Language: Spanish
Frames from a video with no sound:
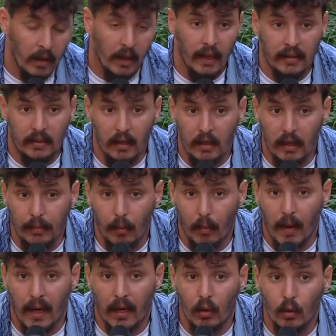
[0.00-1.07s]
Es el tipo
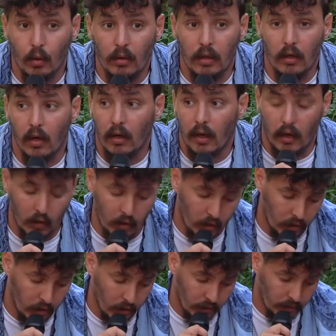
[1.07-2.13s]
más rústico que
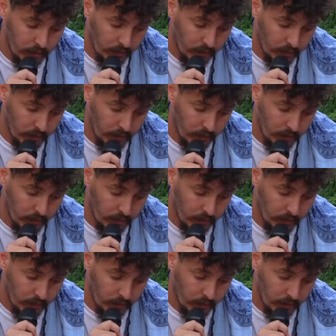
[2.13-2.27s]
conozco